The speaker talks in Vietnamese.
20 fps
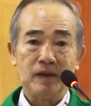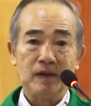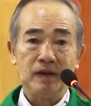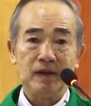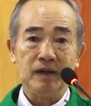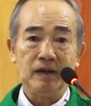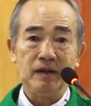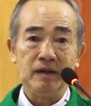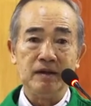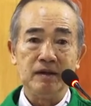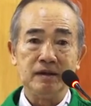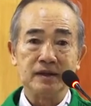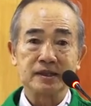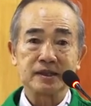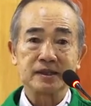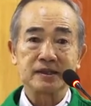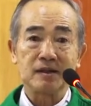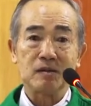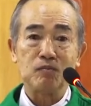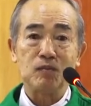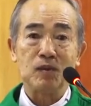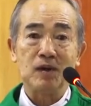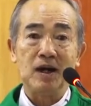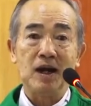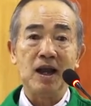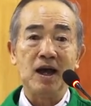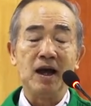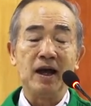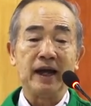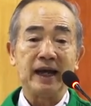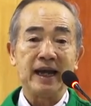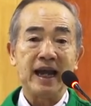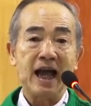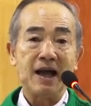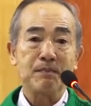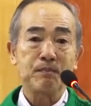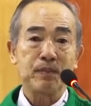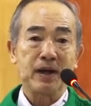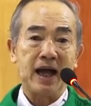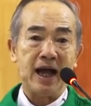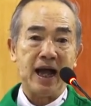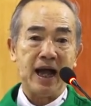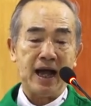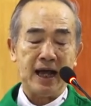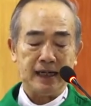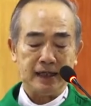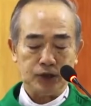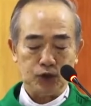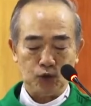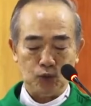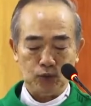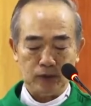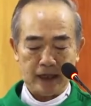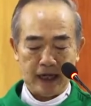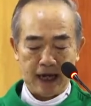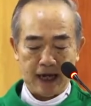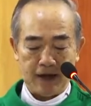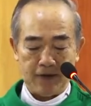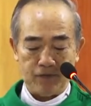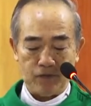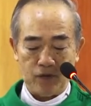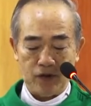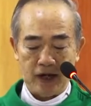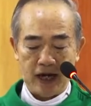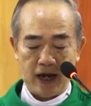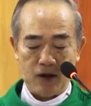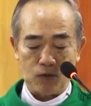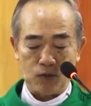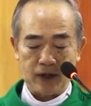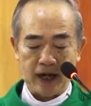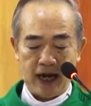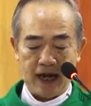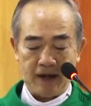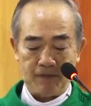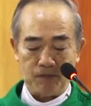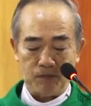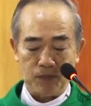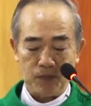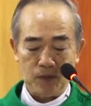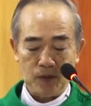như trong lời đáp ca chúng ta vừa đọc rằng